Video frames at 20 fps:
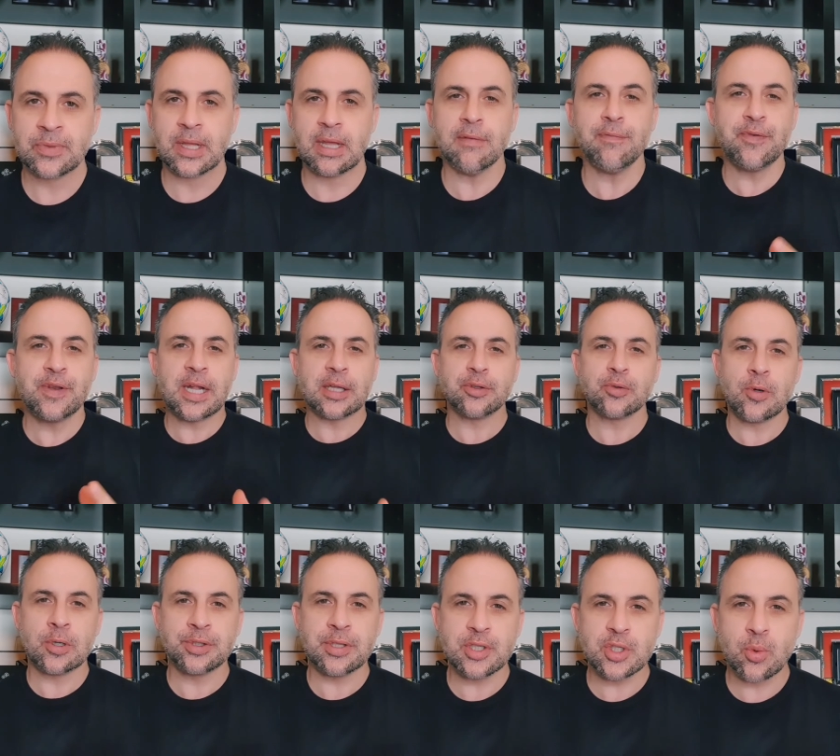Afinal de
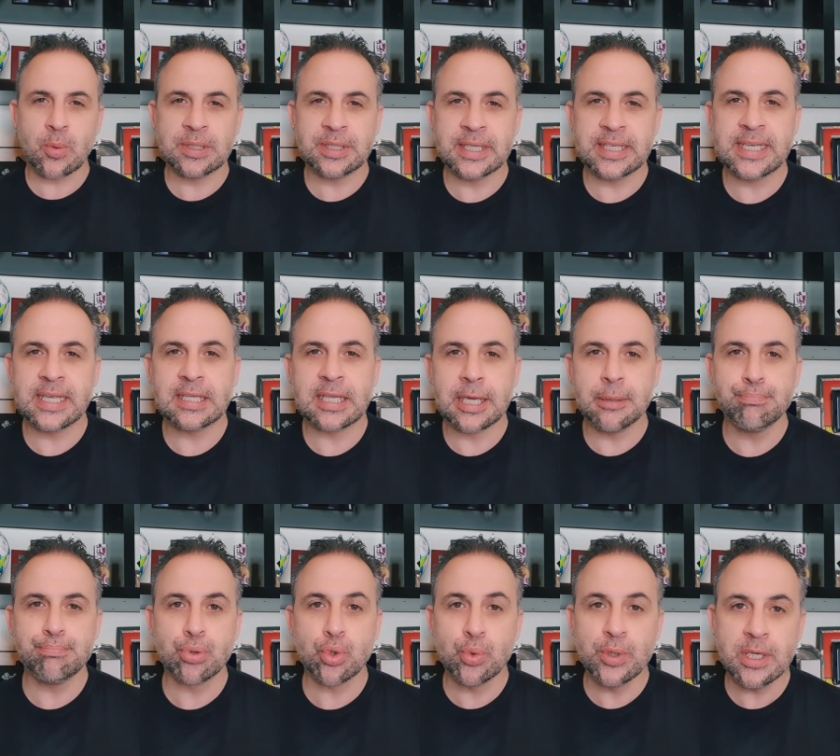contas, quando é que a lei
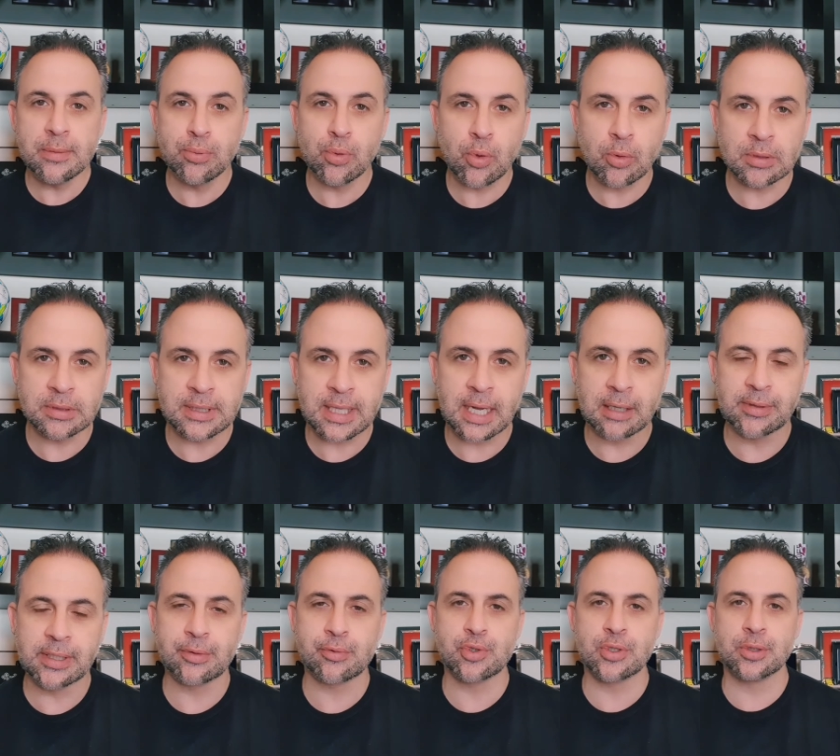proíbe o
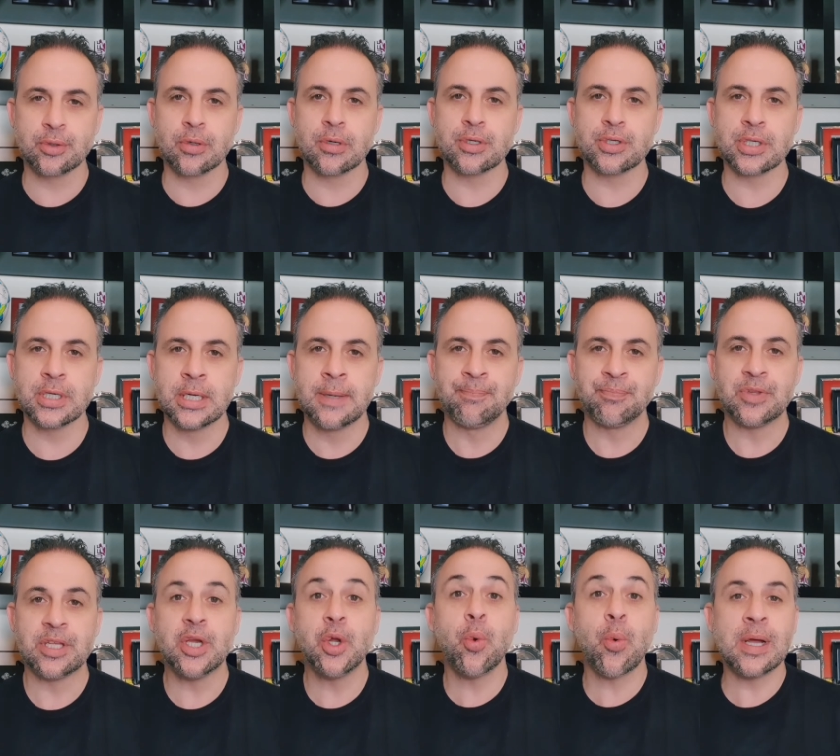contacto entre os jogadores
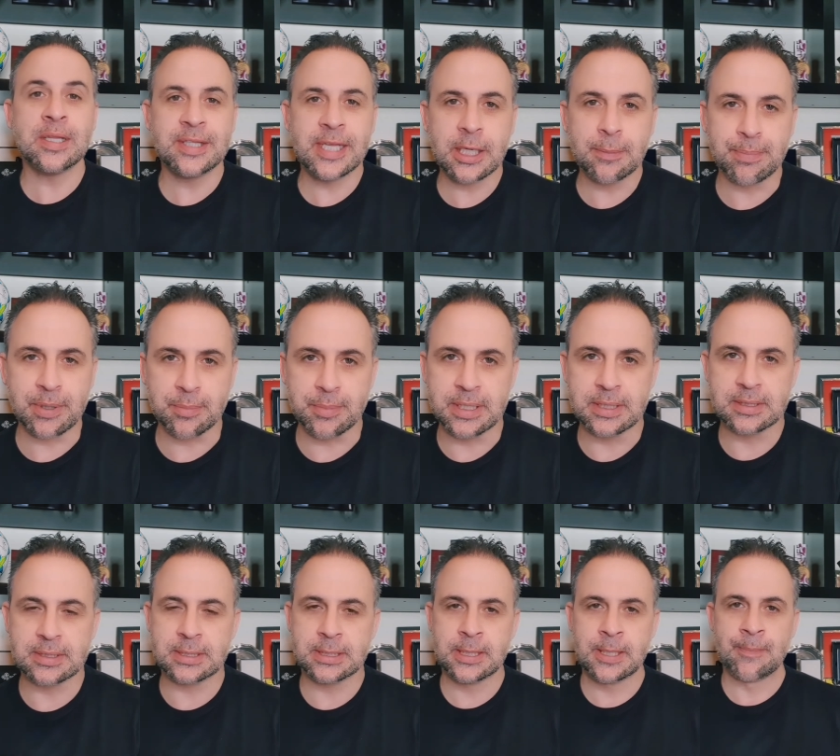e quando é que
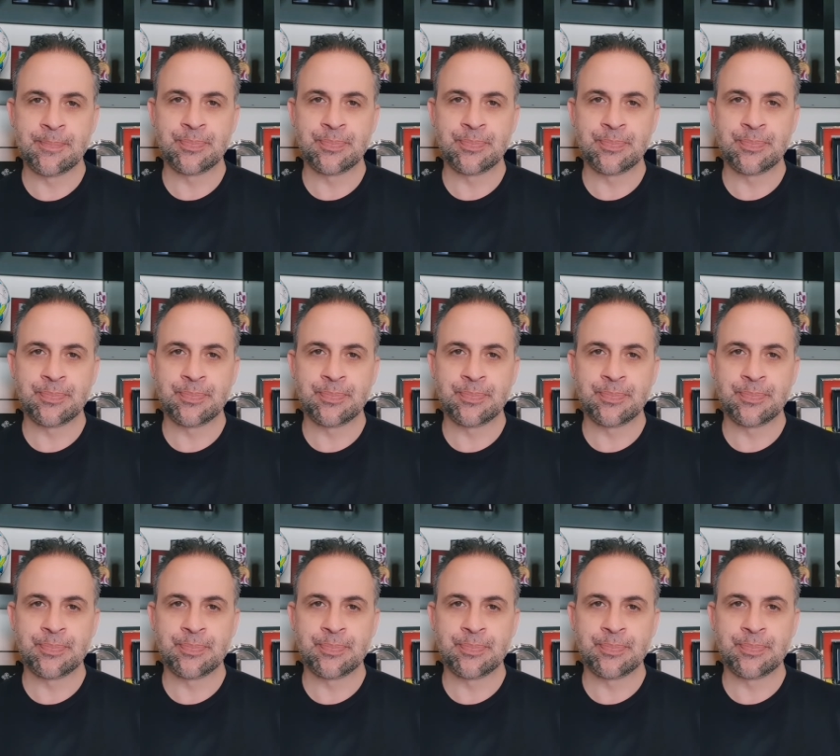permite?